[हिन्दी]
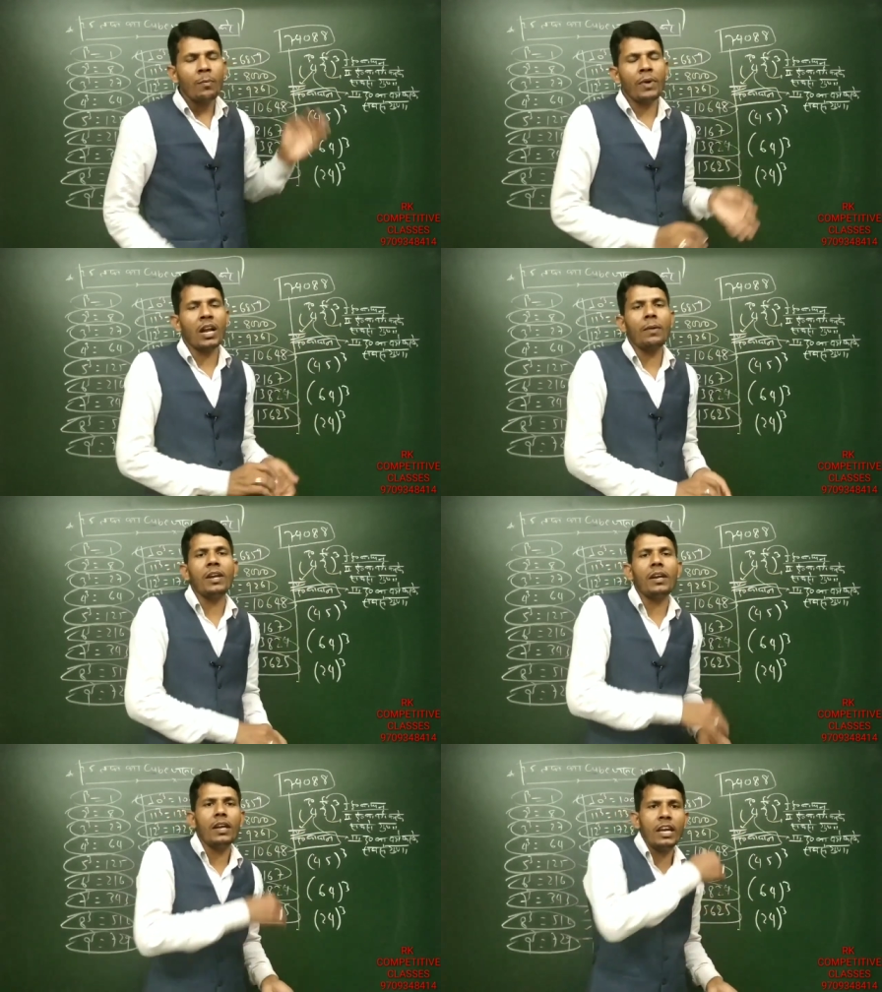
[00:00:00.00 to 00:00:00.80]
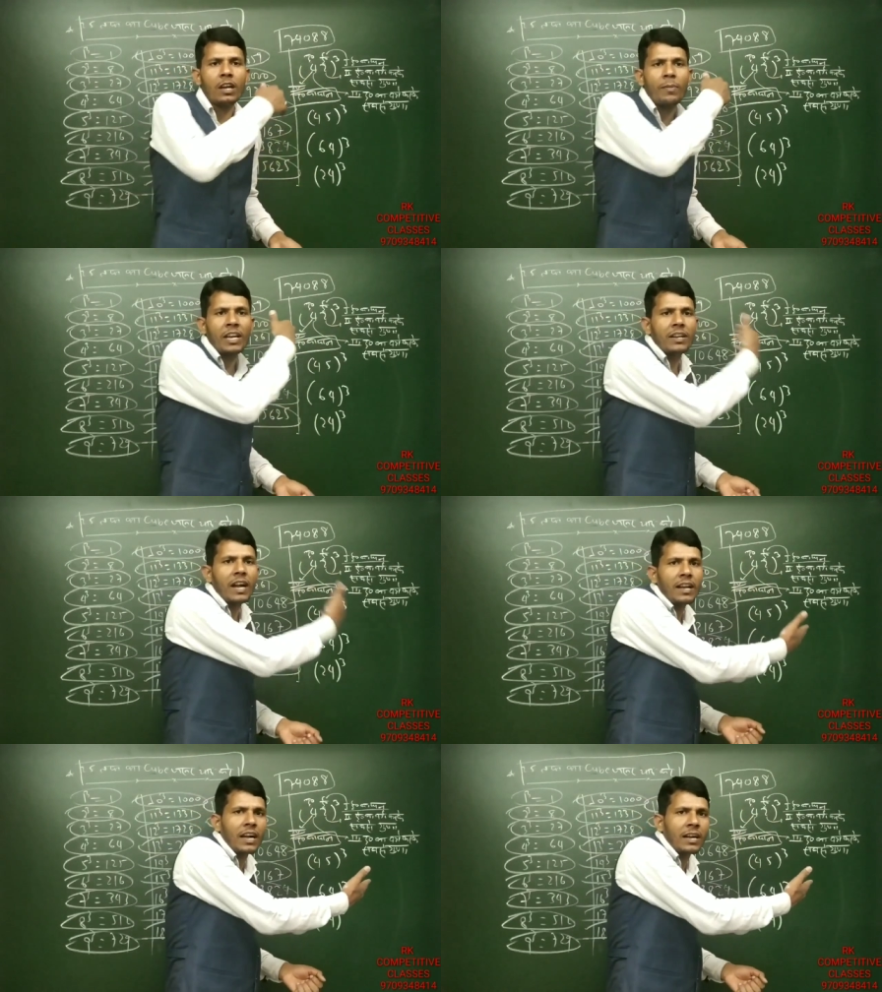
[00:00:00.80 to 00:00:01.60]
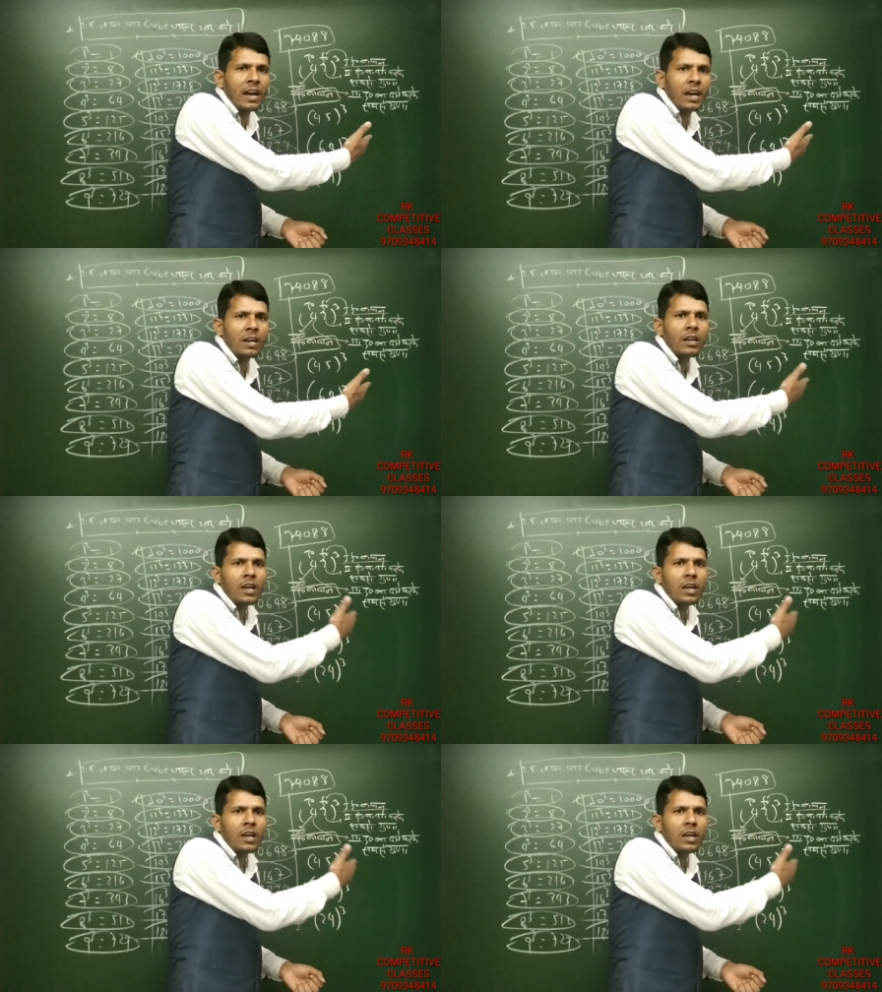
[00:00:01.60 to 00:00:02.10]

मतलब एक बार इकाई का घन